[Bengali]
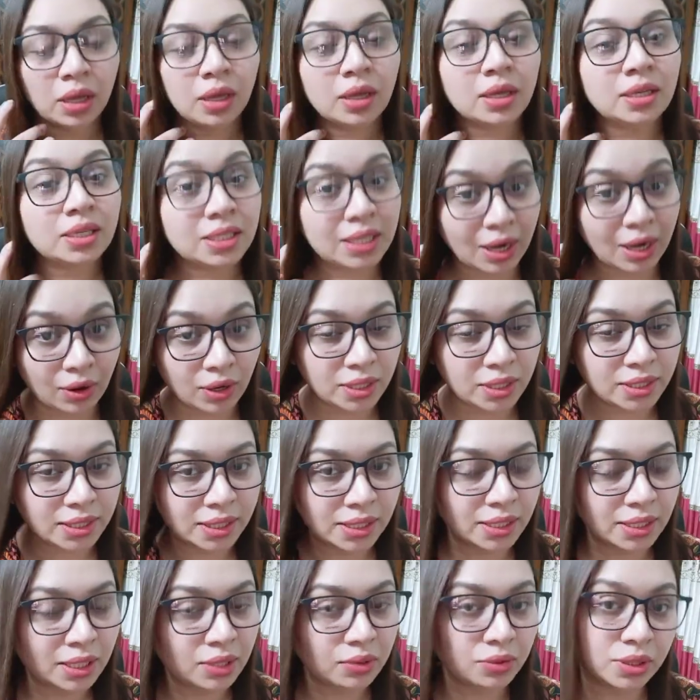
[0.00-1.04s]
শাওয়ার
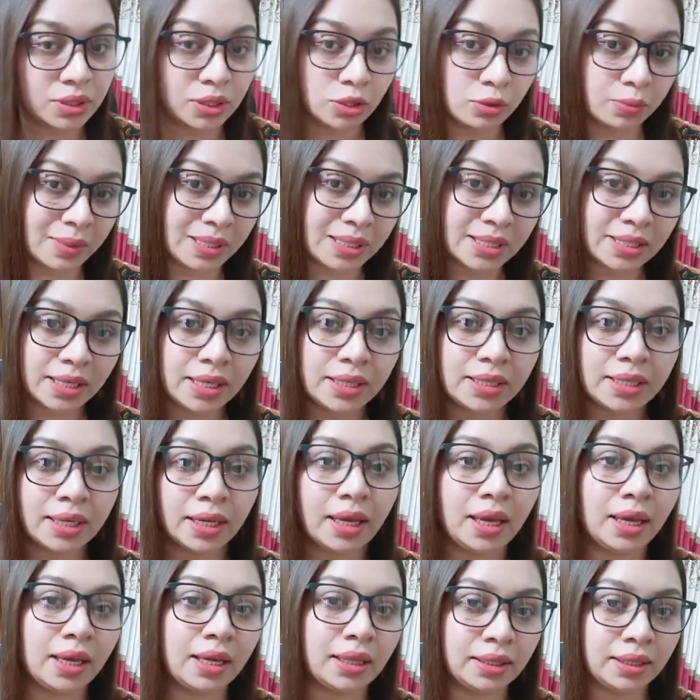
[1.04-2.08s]
জেলটা হচ্ছে তোমার
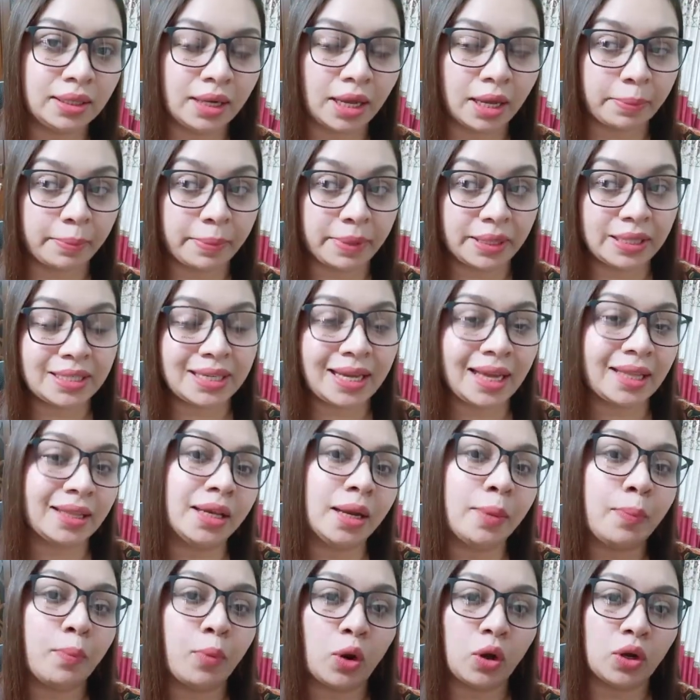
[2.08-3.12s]
স্কিনটাকে হেলদি রাখবে
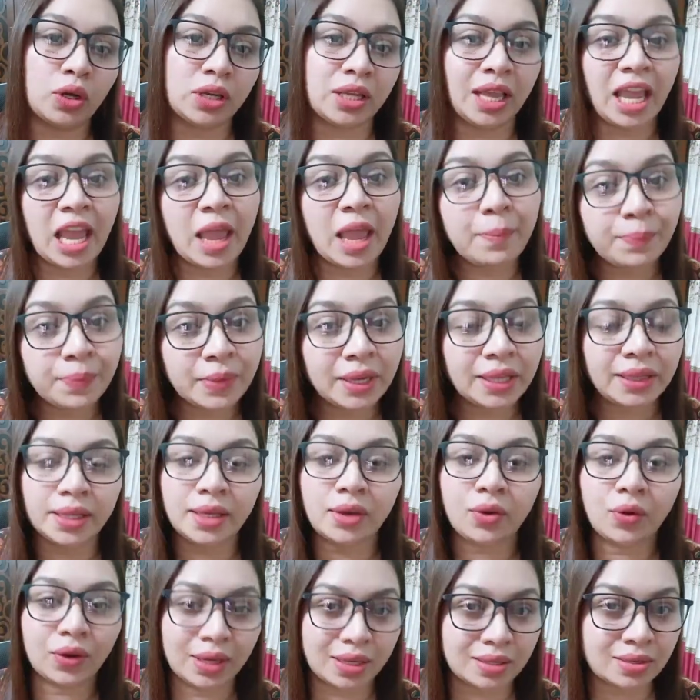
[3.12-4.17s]
যাদের বডি
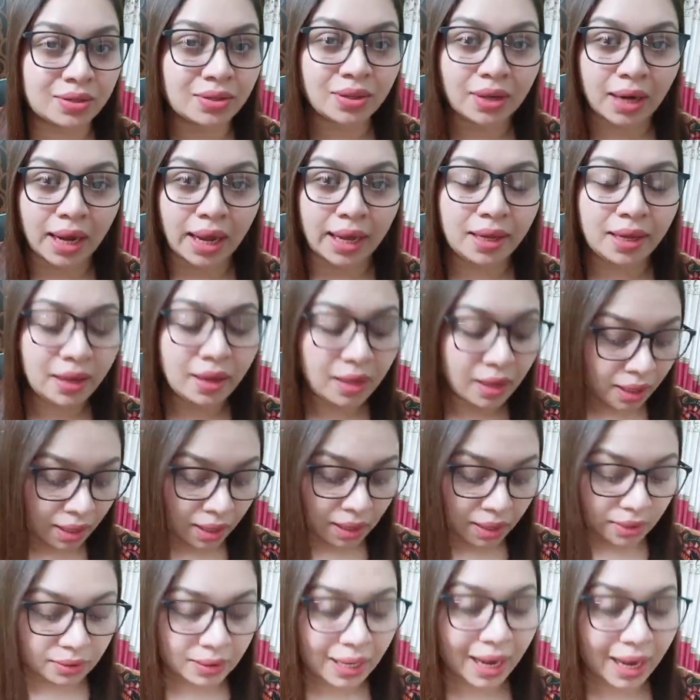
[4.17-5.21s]
এমনিতেই অনেক ড্রাই
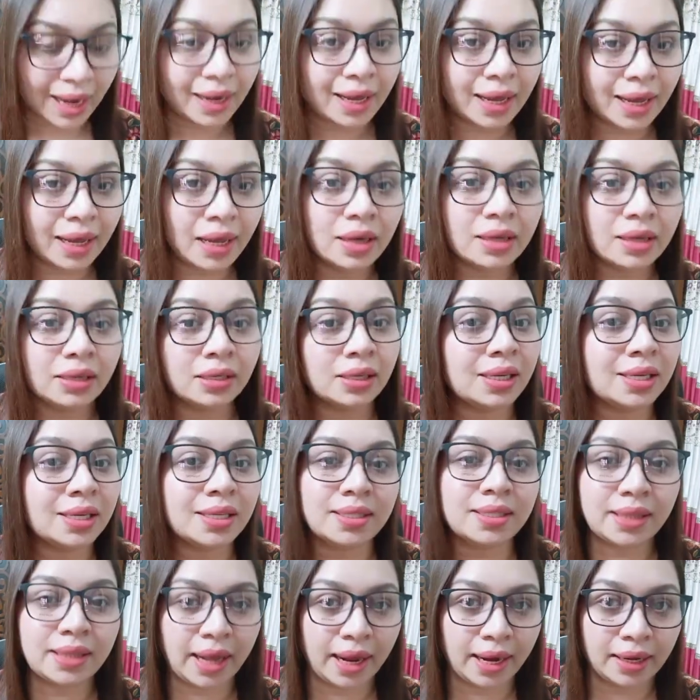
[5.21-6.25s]
তারা
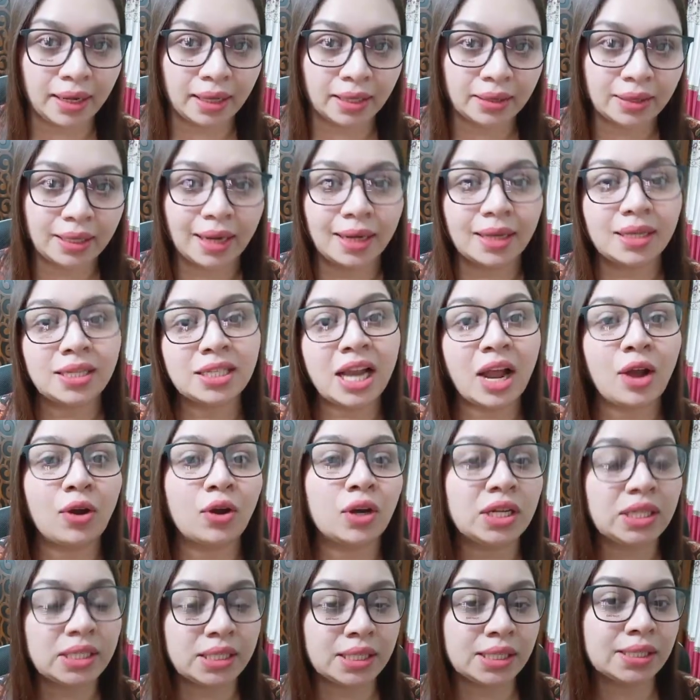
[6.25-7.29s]
রিস্ক নেয় না তারা
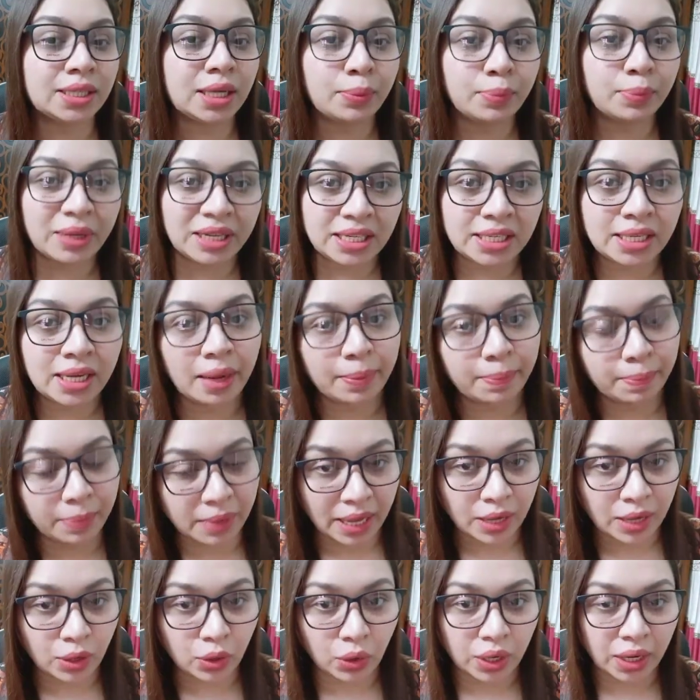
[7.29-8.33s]
শাওয়ার জেলটাই বেশি
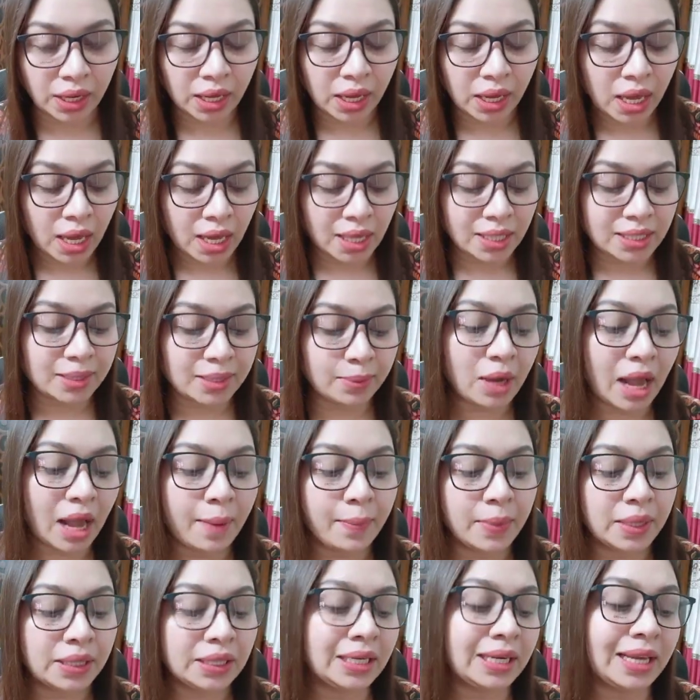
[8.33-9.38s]
অ্যাপ্লাই করে যেমন
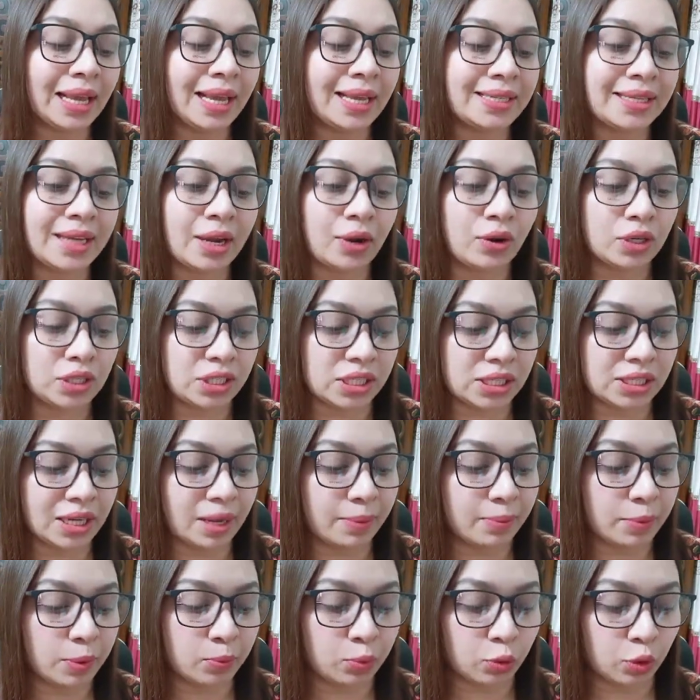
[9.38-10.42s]
আমাদের এই শাওয়ার জেলটা
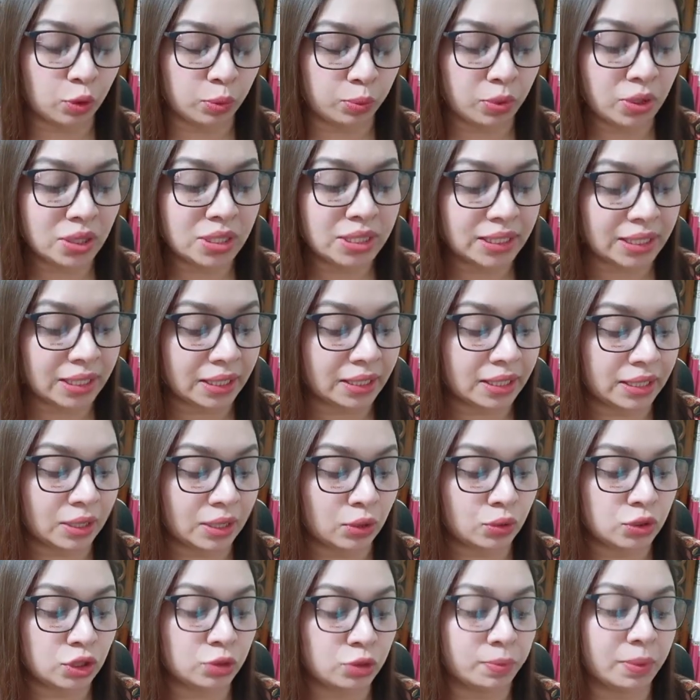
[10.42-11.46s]
আমি বলবো যেটা কিনা
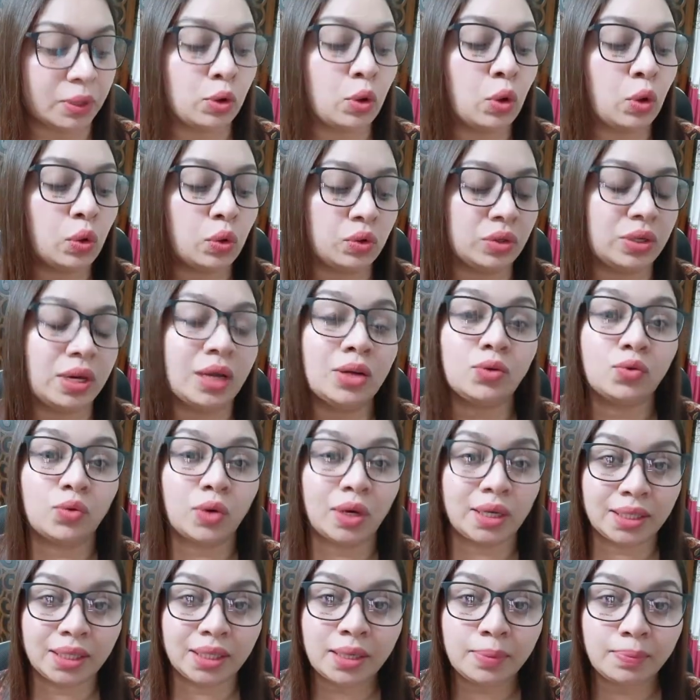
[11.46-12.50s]
হচ্ছে তোমার কোকোনাট
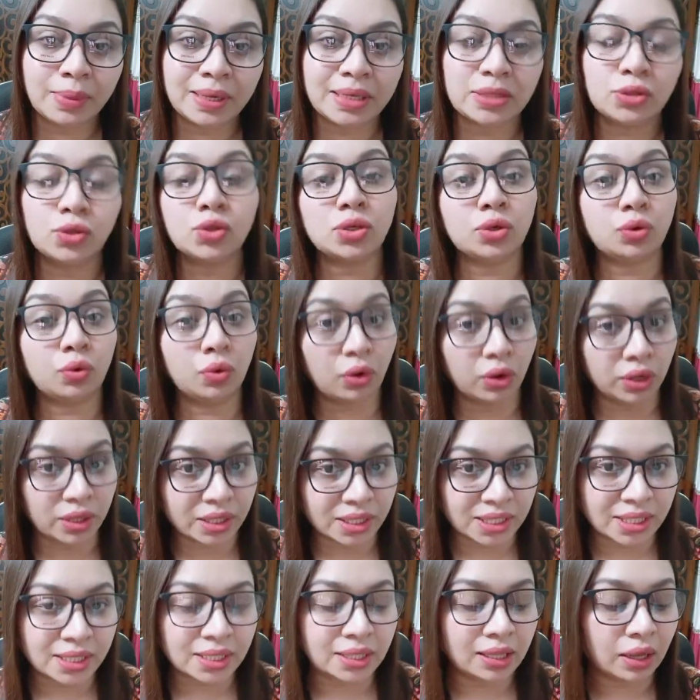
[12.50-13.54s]
ওয়াটার প্লাস হচ্ছে
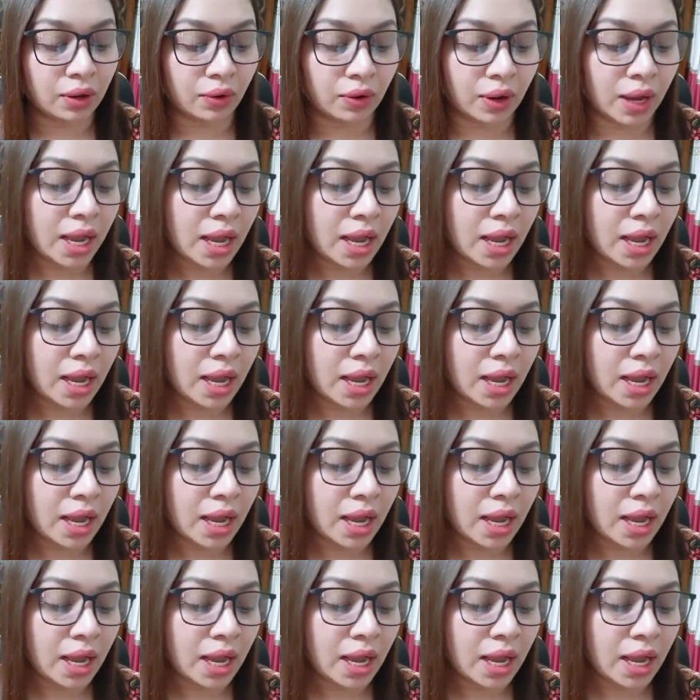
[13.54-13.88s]
অর্চিড দেওয়া